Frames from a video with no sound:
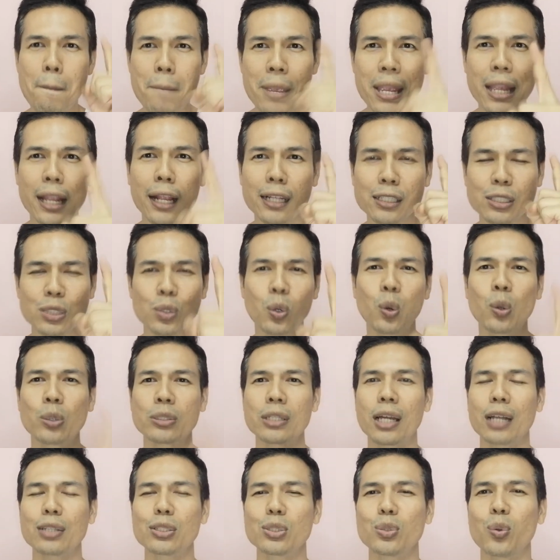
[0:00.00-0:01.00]
มีสู
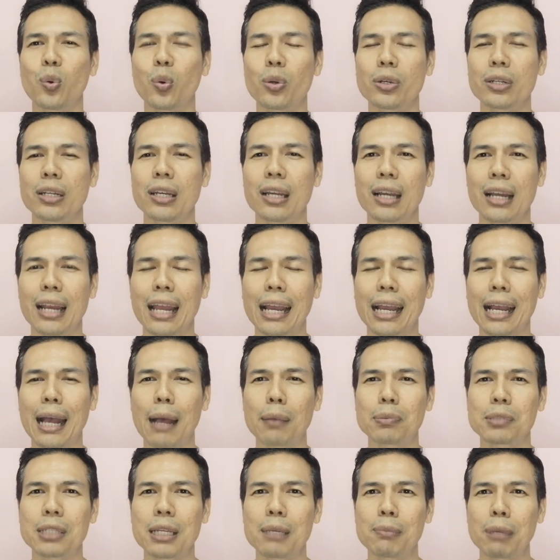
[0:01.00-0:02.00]
ตรสักสูตรหนึ่งแหละค
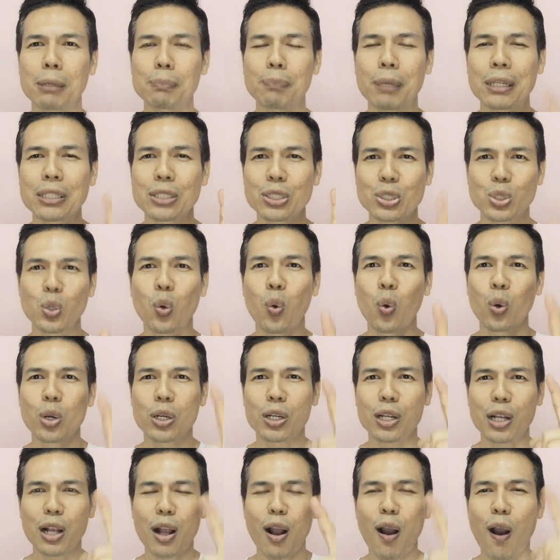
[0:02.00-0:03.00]
รับที่มันเป็นสู
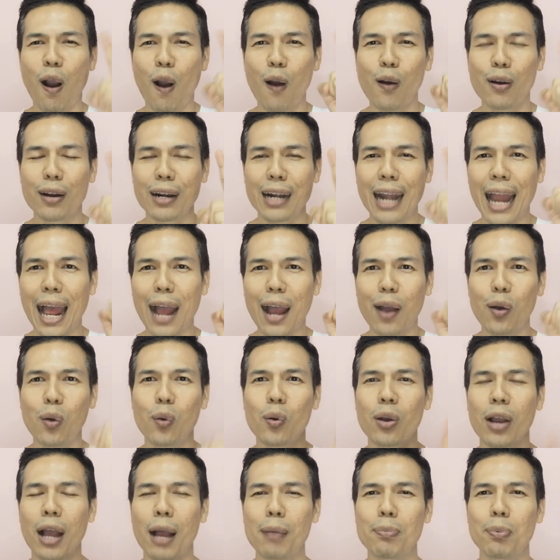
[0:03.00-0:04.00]
ตรของเรา
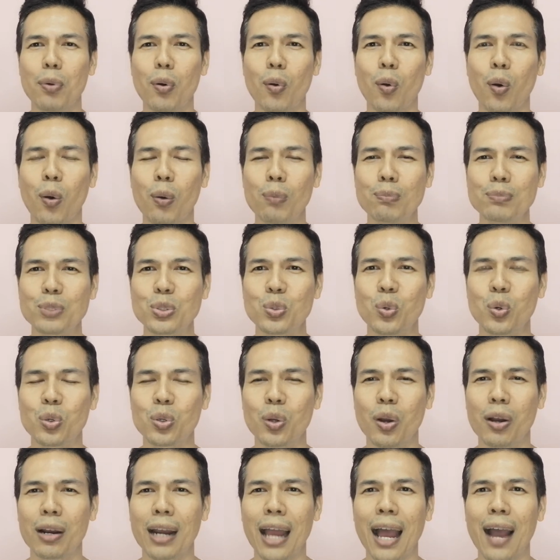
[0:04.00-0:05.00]
ครับผมสูต
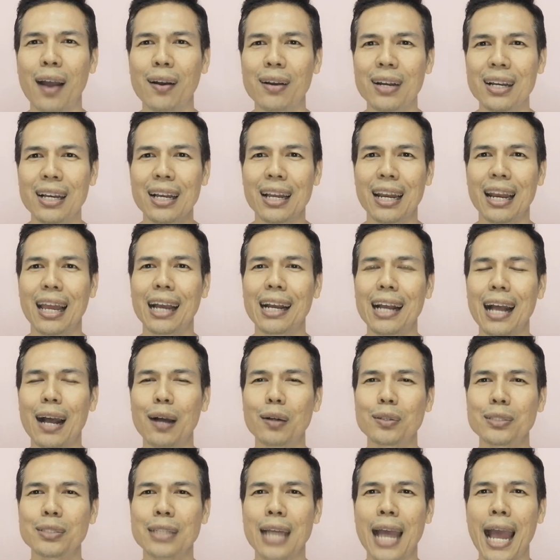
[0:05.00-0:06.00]
รของเราและค
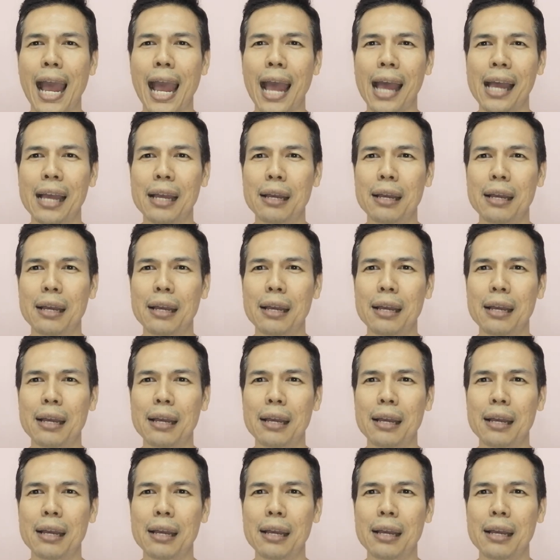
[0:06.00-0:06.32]
ราวหน้า